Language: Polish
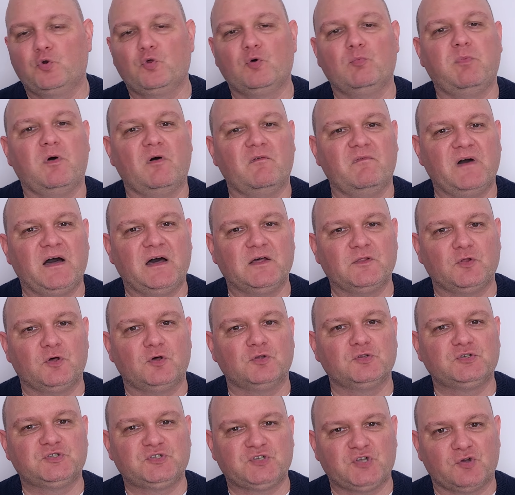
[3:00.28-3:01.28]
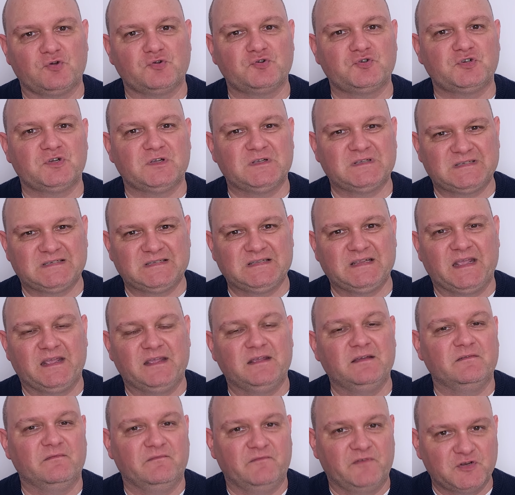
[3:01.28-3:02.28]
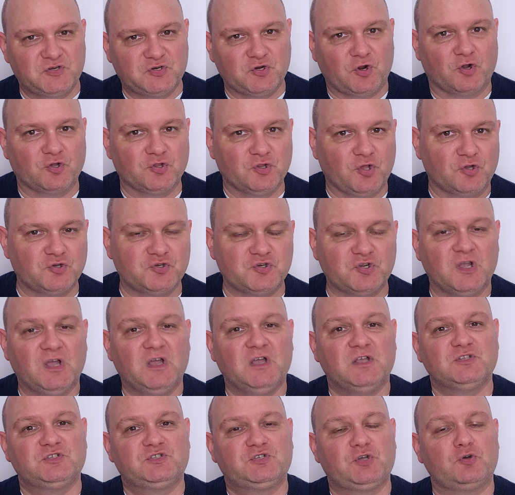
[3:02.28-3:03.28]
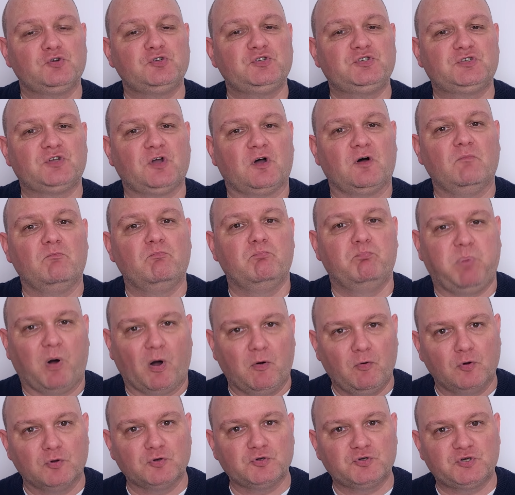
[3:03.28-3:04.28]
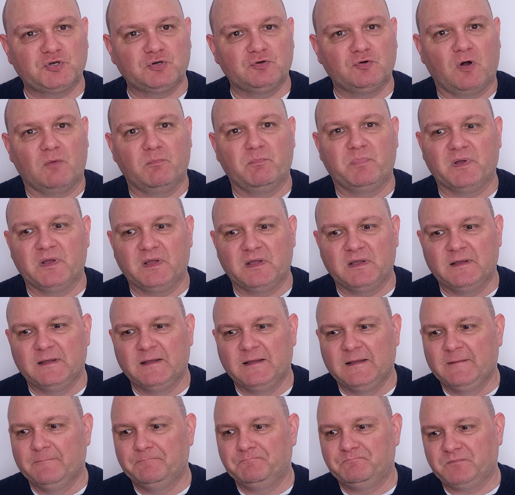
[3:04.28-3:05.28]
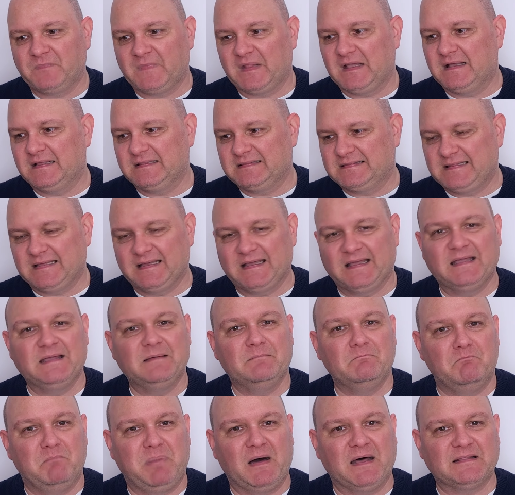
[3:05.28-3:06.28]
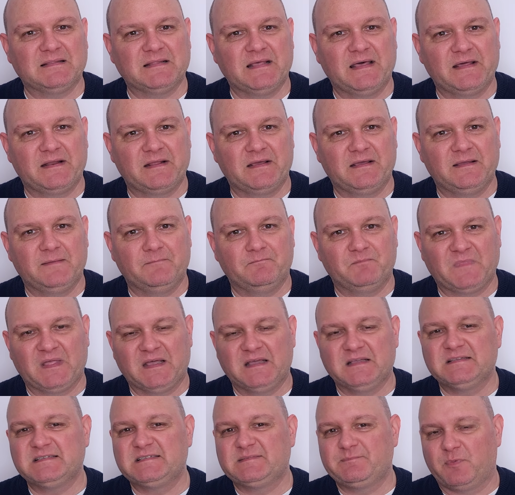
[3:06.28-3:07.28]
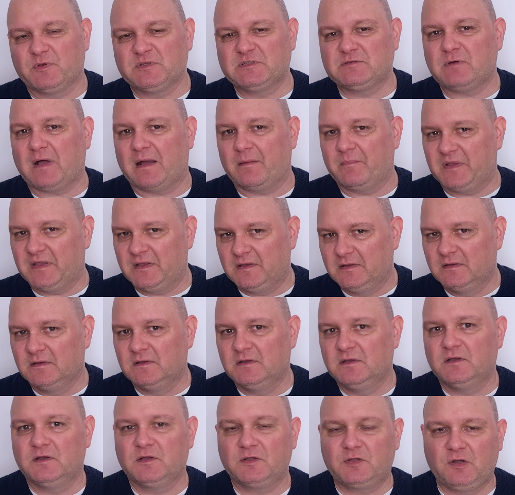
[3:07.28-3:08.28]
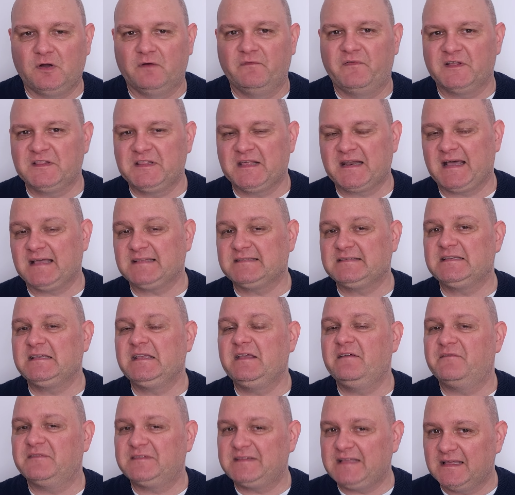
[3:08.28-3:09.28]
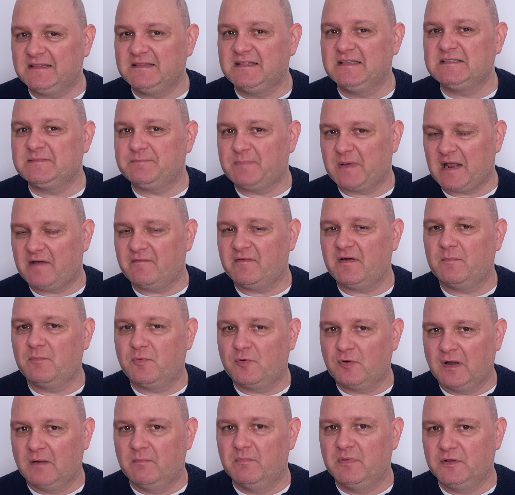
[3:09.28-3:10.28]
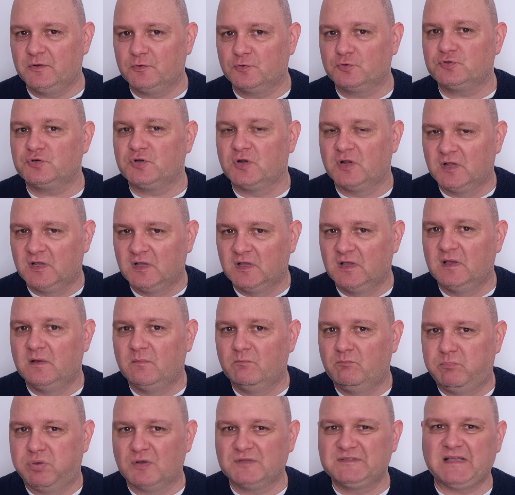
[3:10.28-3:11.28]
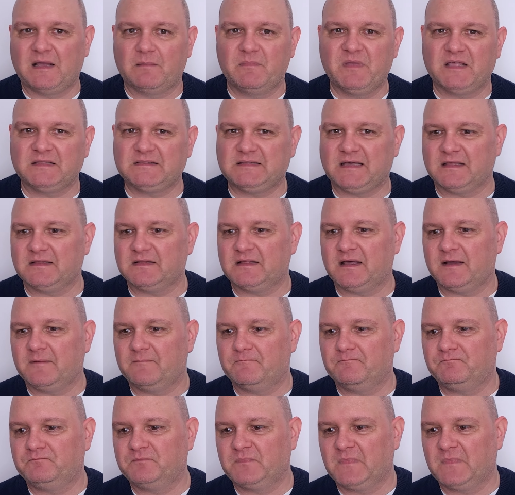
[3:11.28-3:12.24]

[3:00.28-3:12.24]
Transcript: próbowano coś z niej wyciągnąć, coś co połączyłoby e, te banery e, z posłami. Konfederacji i wtedy sprawa byłaby już pozamiatana.